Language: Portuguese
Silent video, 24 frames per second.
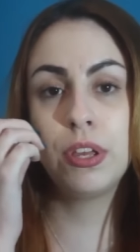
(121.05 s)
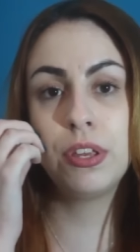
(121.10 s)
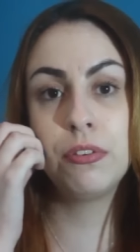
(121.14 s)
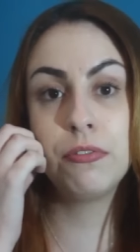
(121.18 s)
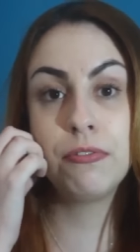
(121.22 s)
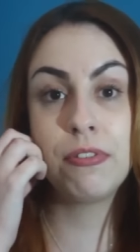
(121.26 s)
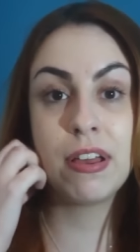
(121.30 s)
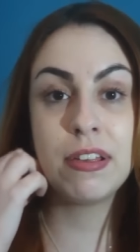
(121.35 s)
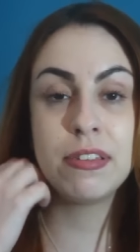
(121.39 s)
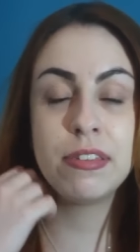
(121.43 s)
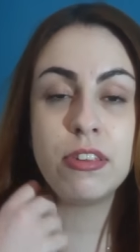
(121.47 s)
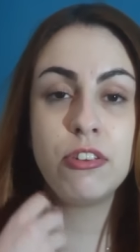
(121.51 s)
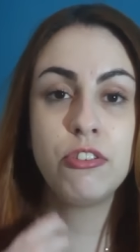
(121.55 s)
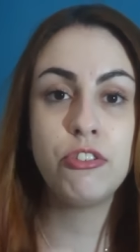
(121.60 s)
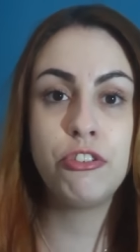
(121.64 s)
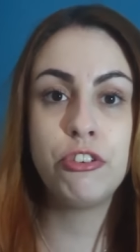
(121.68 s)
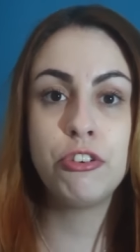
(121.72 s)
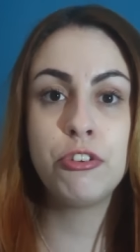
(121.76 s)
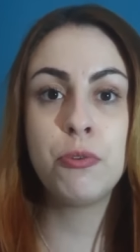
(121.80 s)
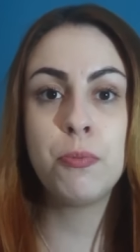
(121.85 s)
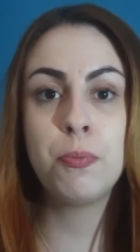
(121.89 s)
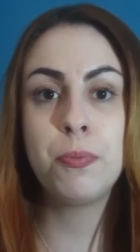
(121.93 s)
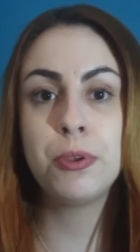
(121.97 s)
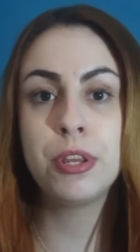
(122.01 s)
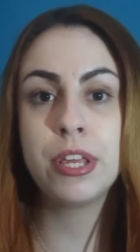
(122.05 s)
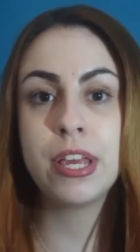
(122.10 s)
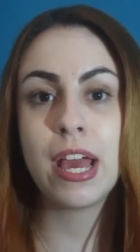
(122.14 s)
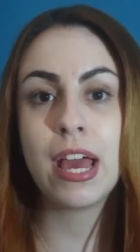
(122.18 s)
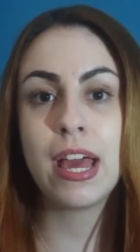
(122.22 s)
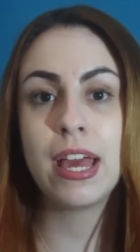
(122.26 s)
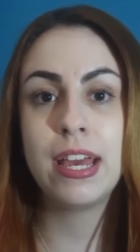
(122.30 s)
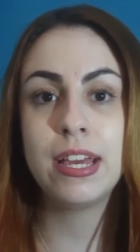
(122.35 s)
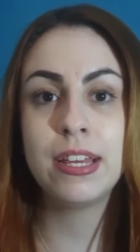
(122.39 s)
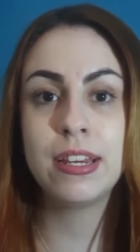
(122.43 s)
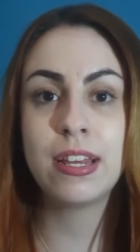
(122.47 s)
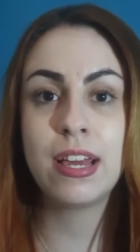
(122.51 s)
o que não faz sentido porque
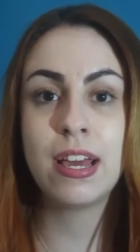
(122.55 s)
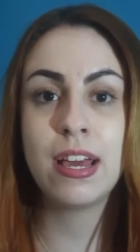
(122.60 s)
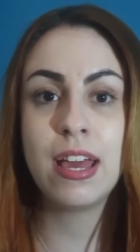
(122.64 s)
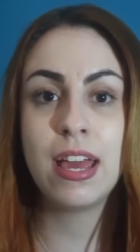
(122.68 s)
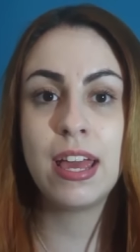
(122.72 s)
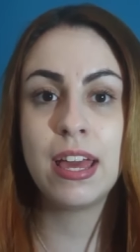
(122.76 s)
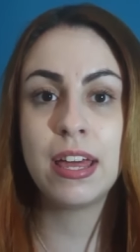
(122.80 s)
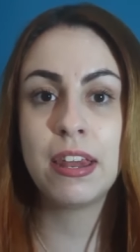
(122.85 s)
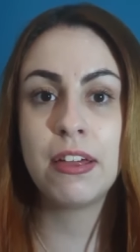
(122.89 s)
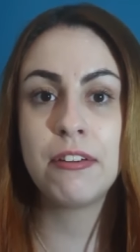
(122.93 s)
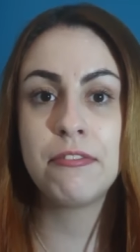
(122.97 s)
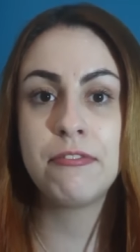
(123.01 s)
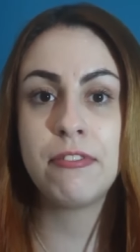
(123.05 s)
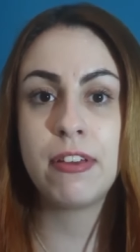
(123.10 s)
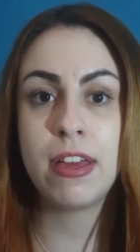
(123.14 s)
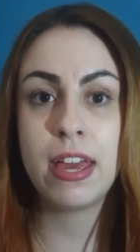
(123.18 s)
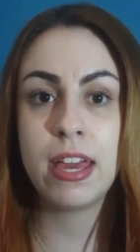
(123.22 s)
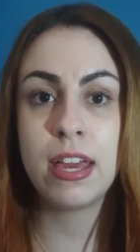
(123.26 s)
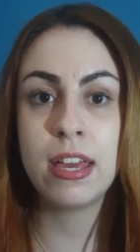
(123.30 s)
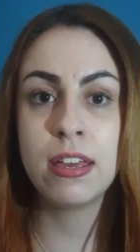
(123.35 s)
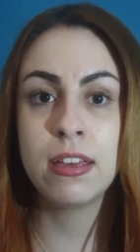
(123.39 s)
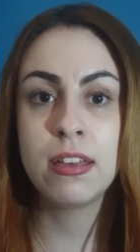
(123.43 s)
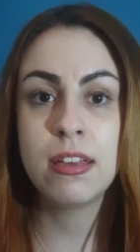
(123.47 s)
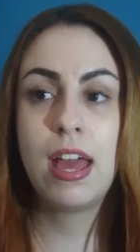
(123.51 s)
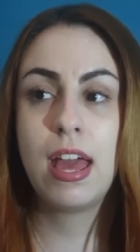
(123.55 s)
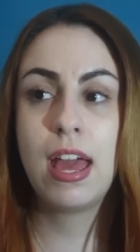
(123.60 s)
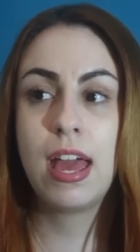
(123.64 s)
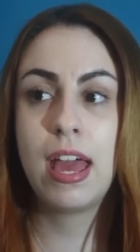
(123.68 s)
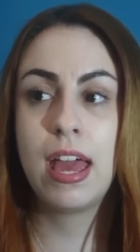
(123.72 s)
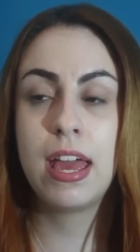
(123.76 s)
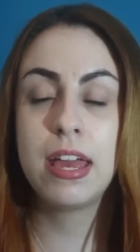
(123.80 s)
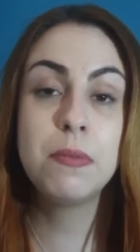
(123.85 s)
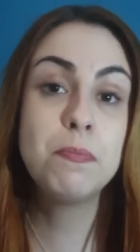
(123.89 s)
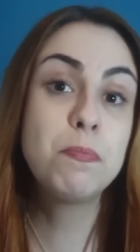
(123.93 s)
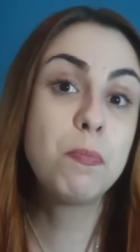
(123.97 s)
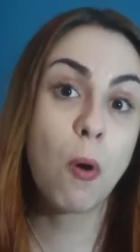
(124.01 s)
a rena ela vem
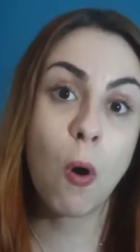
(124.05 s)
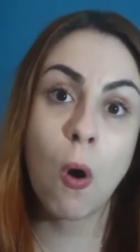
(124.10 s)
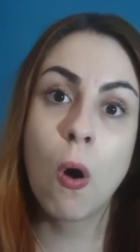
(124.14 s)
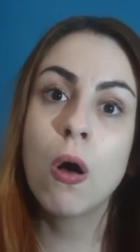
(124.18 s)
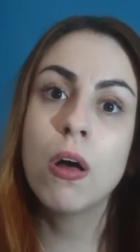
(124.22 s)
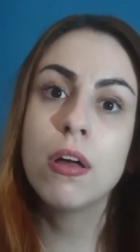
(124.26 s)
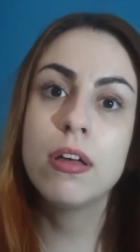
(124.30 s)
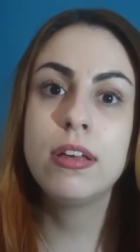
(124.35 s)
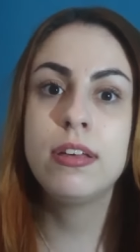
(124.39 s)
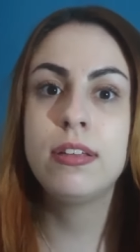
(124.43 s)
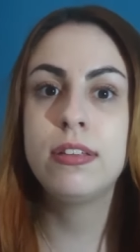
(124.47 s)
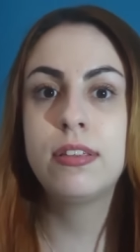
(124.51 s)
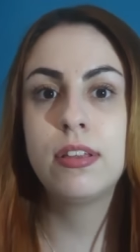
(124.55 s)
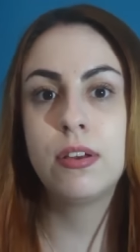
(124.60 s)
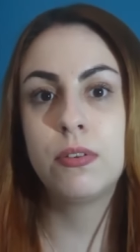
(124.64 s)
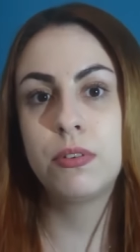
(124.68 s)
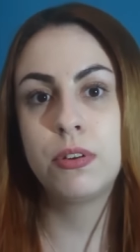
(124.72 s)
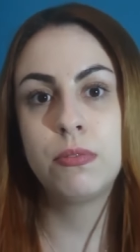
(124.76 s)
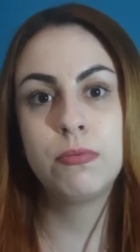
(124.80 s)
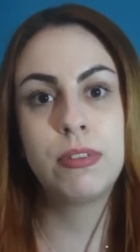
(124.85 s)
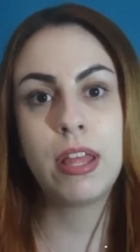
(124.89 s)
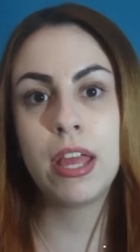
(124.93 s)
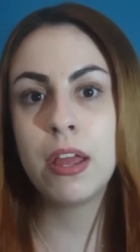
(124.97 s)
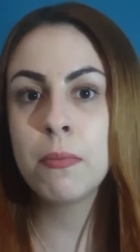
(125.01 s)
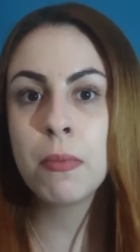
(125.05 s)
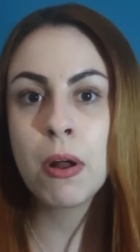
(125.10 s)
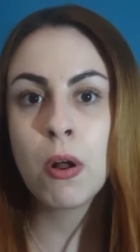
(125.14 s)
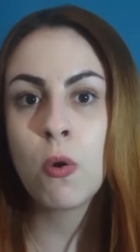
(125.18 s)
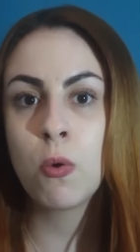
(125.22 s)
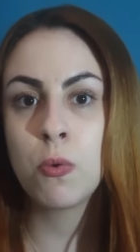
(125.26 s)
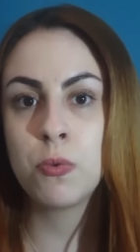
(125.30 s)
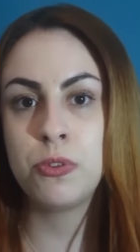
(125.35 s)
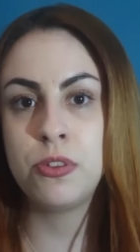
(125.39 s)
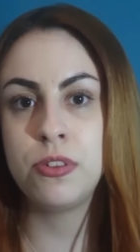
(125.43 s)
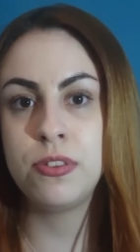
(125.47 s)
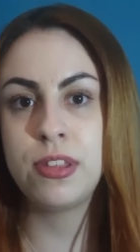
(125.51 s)
é, em pó, então não tem uma
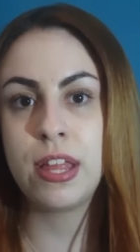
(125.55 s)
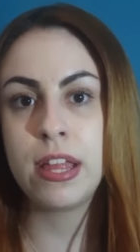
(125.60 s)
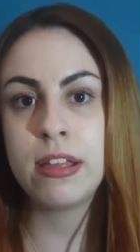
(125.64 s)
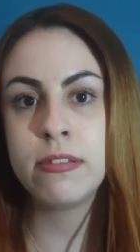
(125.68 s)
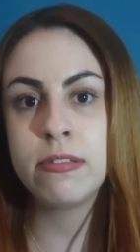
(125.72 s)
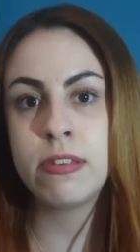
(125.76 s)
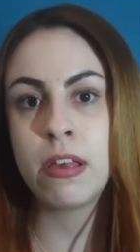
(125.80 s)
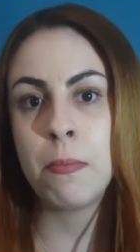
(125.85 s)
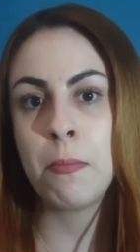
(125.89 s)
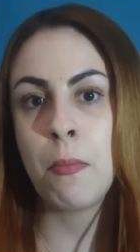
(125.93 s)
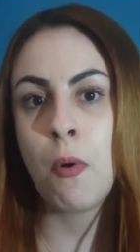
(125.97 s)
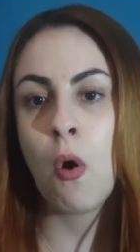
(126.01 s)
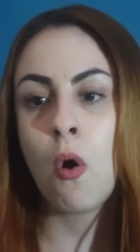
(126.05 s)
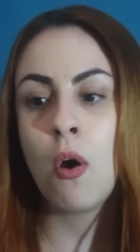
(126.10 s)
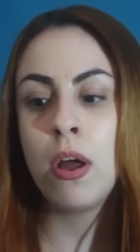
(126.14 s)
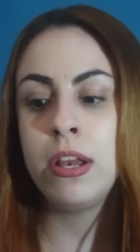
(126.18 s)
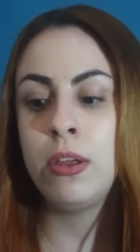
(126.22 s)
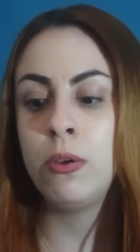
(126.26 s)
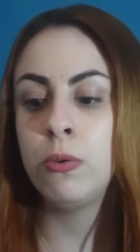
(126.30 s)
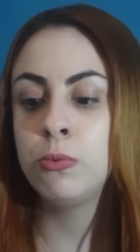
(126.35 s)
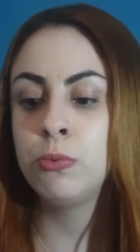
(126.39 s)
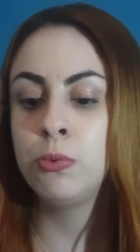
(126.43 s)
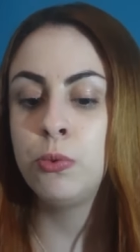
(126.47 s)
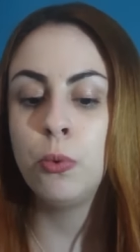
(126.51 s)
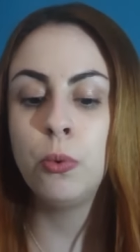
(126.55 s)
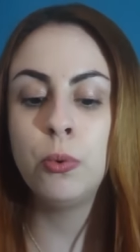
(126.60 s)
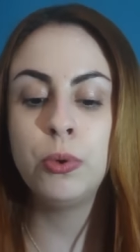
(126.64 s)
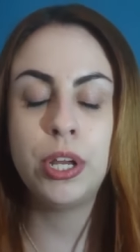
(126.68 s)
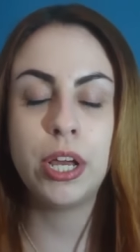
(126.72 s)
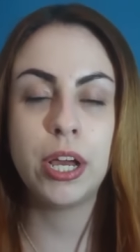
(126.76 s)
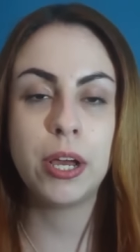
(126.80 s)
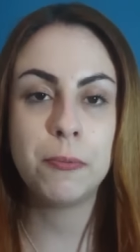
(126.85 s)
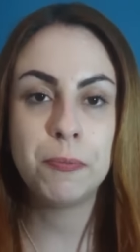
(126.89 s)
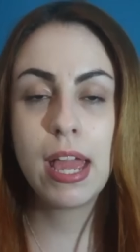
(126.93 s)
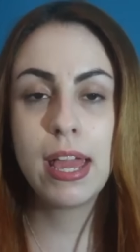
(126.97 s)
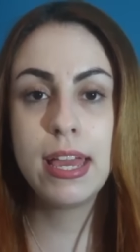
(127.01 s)
consistência mole ou
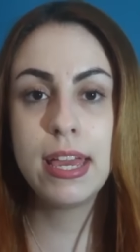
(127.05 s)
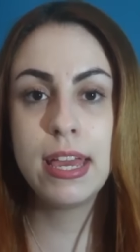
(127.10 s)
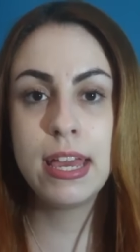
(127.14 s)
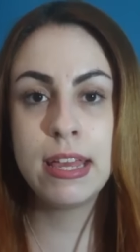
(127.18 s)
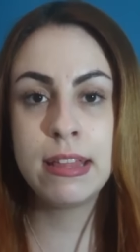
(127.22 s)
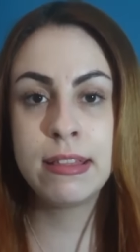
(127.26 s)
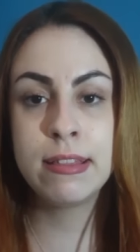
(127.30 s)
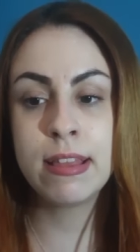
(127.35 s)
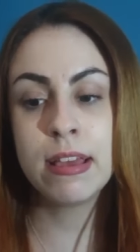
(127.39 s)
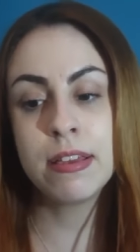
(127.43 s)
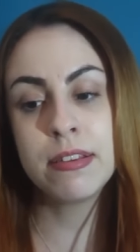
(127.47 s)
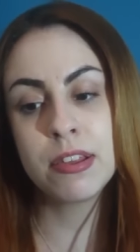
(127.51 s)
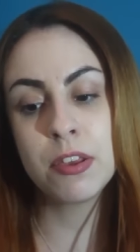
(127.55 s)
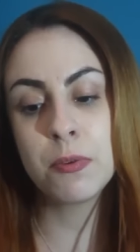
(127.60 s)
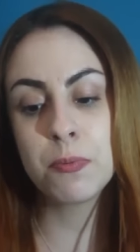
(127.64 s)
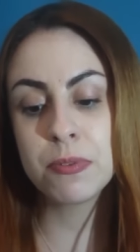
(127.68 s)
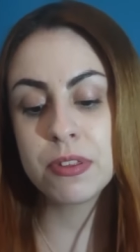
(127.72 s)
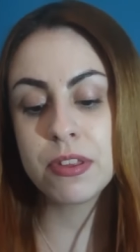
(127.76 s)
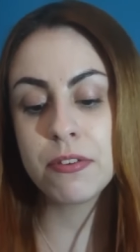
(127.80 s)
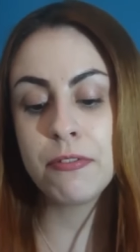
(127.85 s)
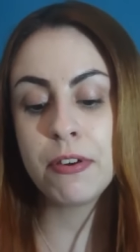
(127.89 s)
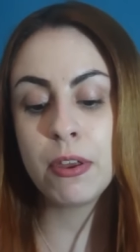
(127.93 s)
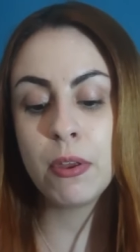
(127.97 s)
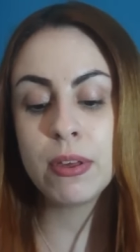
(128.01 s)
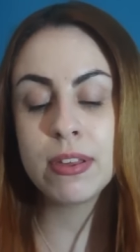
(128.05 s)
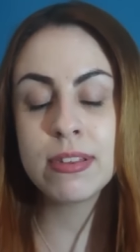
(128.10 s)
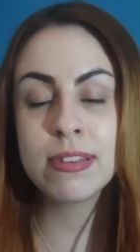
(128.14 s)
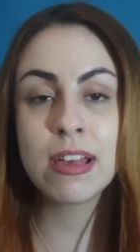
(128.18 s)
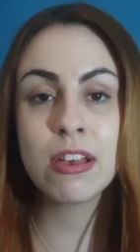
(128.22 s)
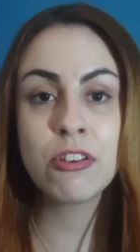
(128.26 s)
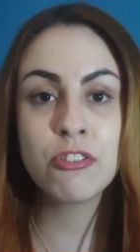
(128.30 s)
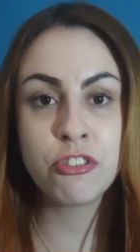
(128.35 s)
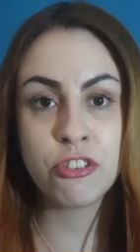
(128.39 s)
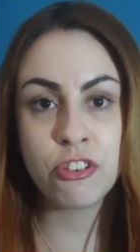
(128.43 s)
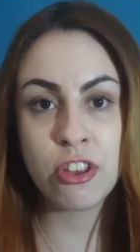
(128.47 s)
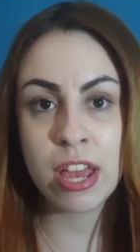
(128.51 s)
dura. E terceiro que você falou em
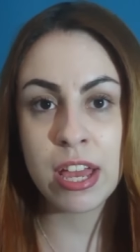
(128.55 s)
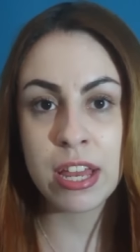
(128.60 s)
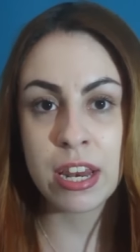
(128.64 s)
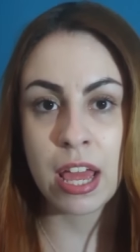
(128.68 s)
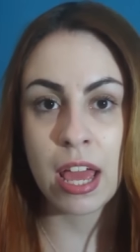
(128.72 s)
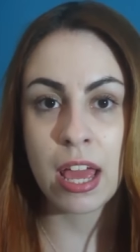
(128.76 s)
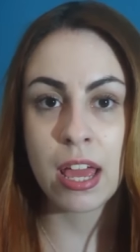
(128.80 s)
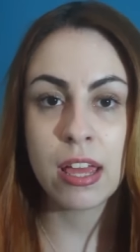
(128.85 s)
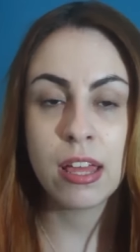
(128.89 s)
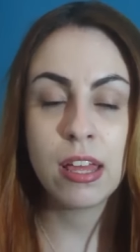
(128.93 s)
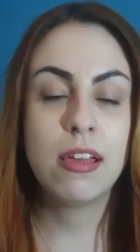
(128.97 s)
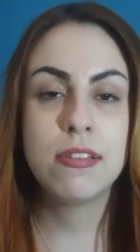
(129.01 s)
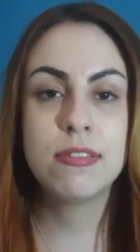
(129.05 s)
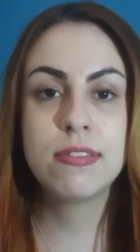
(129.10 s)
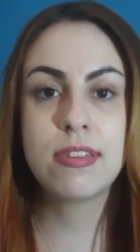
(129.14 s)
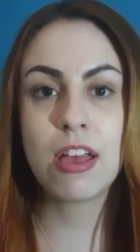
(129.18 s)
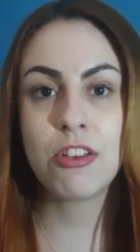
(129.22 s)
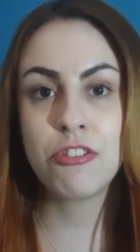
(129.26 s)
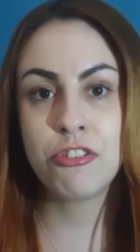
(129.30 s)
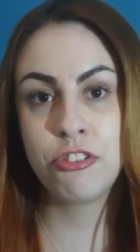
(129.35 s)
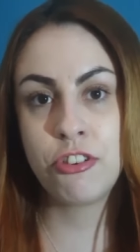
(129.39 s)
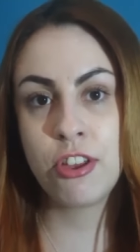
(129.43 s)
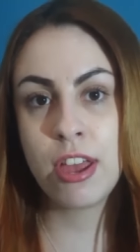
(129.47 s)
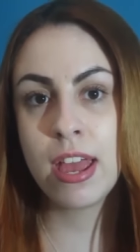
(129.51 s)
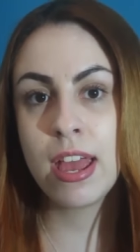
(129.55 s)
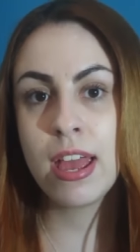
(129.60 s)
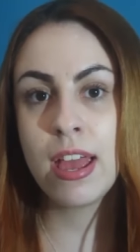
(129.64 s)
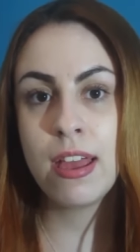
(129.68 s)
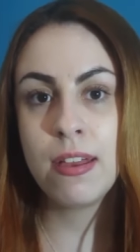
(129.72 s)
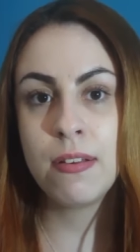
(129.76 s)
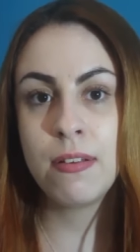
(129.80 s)
sachê, né? Sachê